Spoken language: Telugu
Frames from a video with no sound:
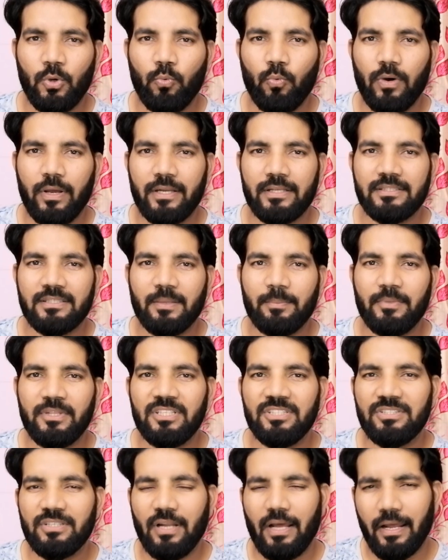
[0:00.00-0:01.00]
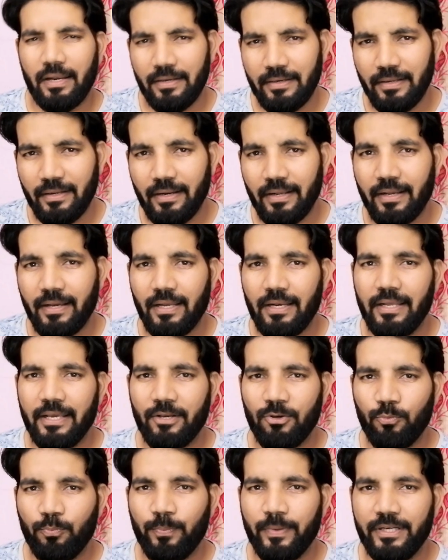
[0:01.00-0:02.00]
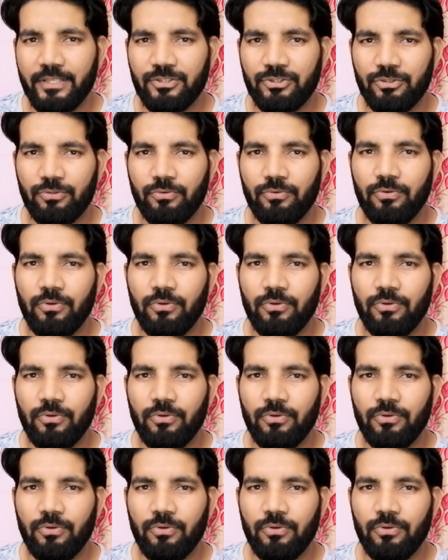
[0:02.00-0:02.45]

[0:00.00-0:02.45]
వాళ్ళకి సంబంధించిన అన్ని రకాల ఎక్విప్మెంట్స్